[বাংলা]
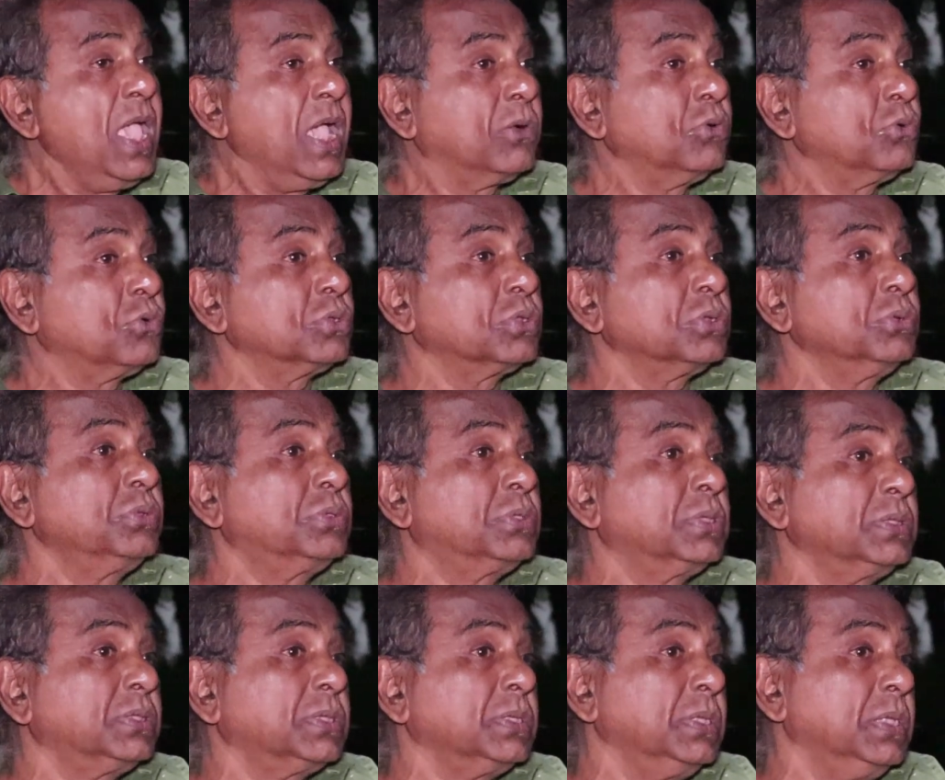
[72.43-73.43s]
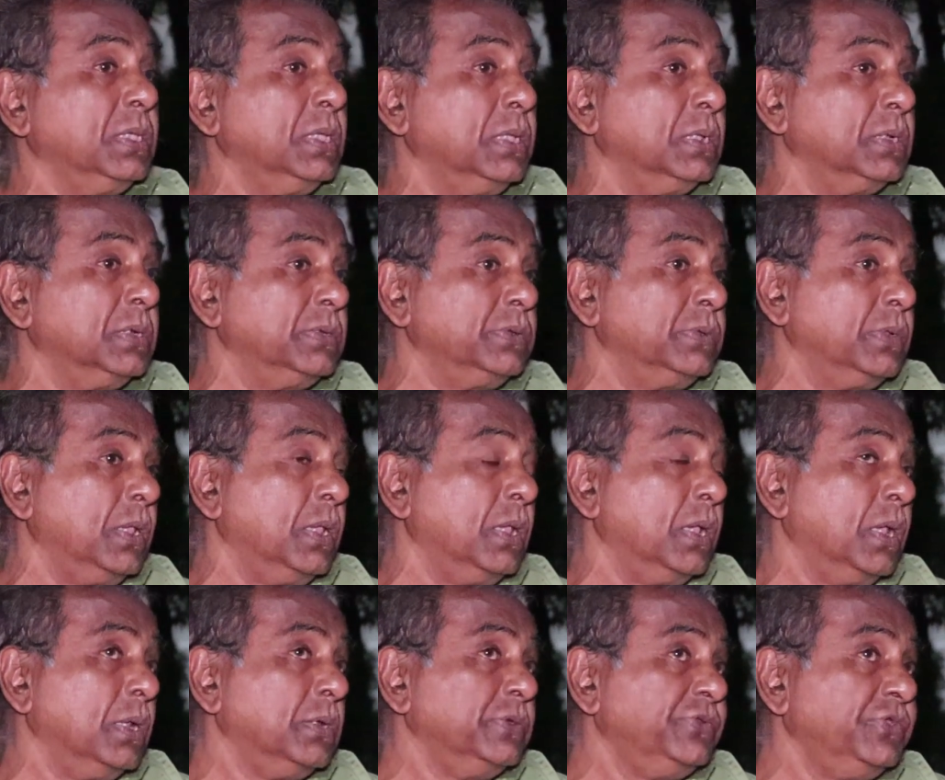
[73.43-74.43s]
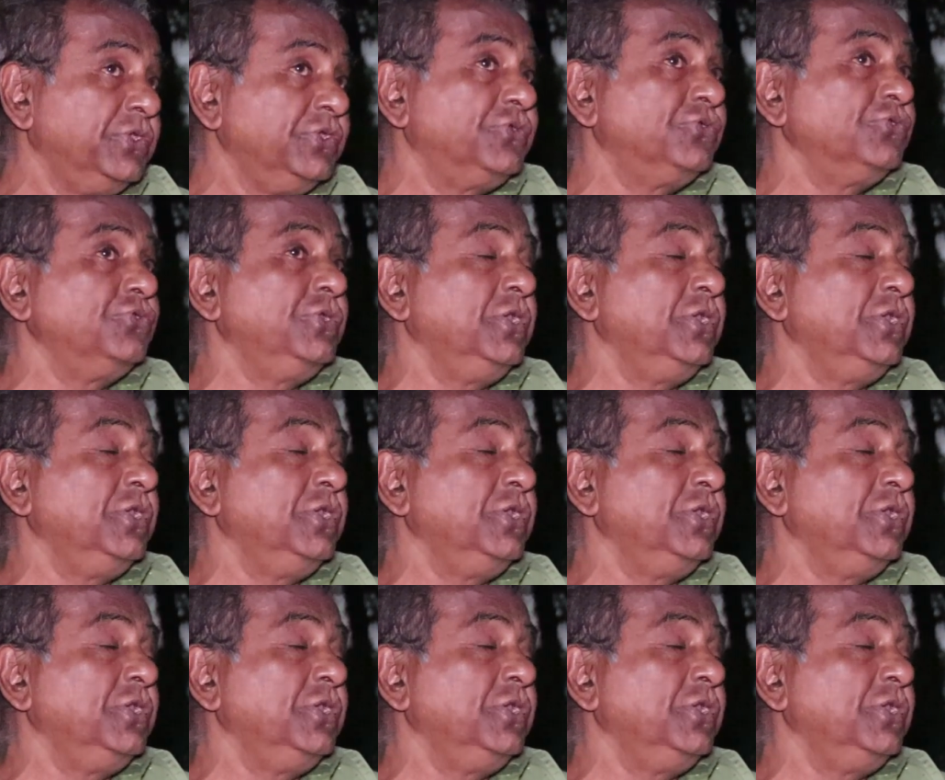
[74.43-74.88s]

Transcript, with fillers: এখন কথা হচ্ছে যে শিশু